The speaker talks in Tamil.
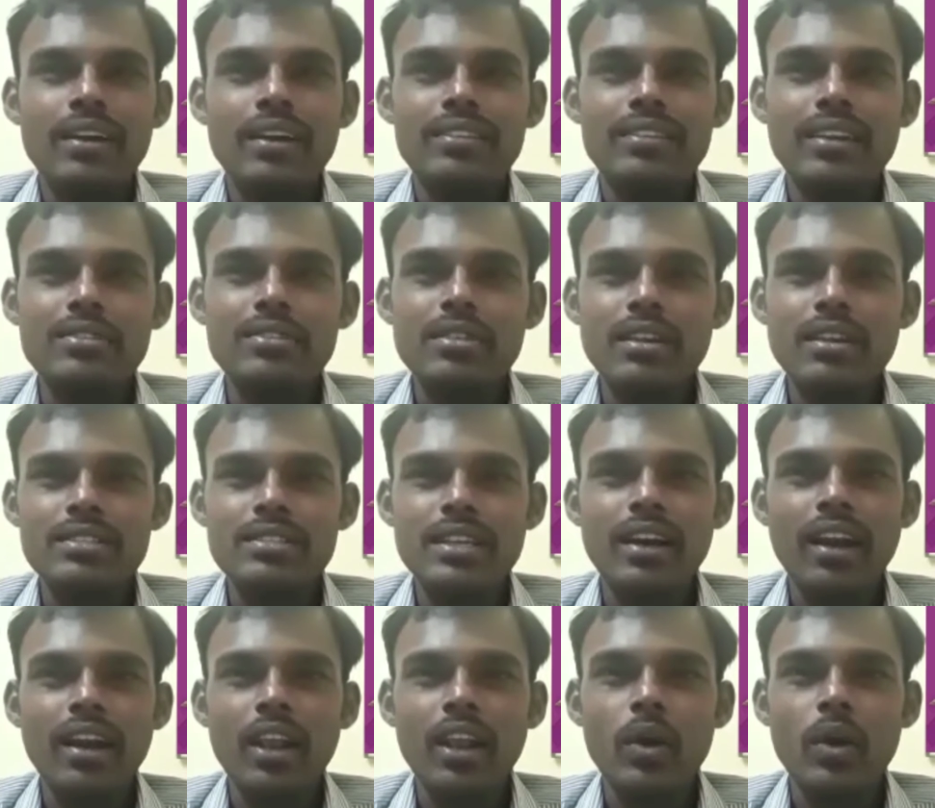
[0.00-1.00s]
தனுசு
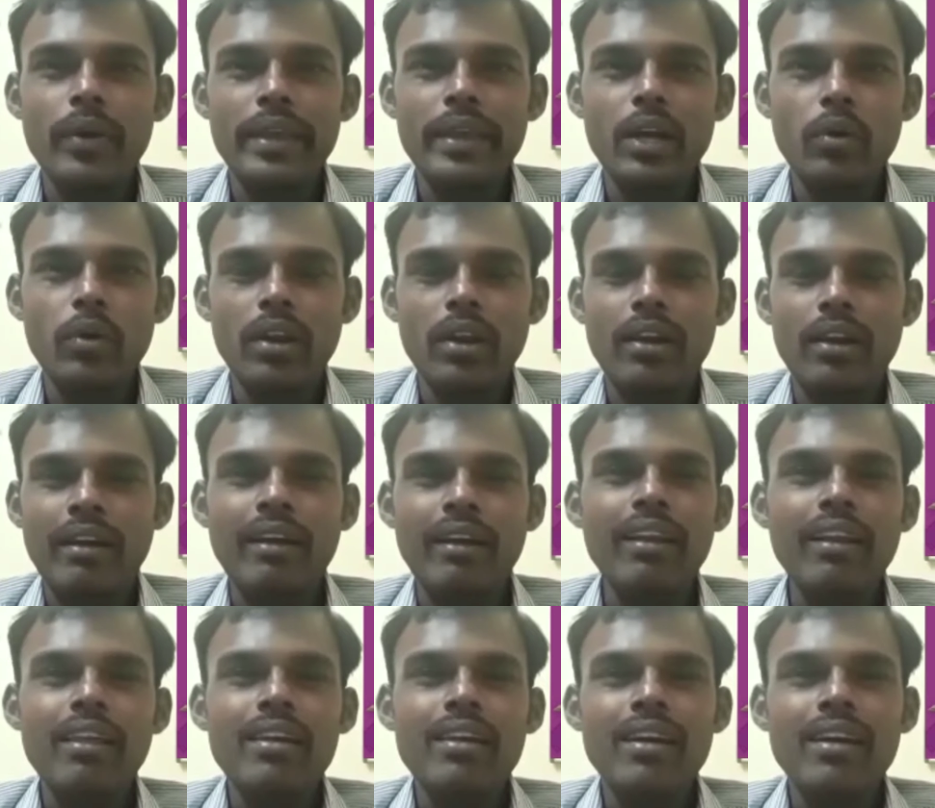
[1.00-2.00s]
ராசிக்காரர்களுடைய குணநலங்கள்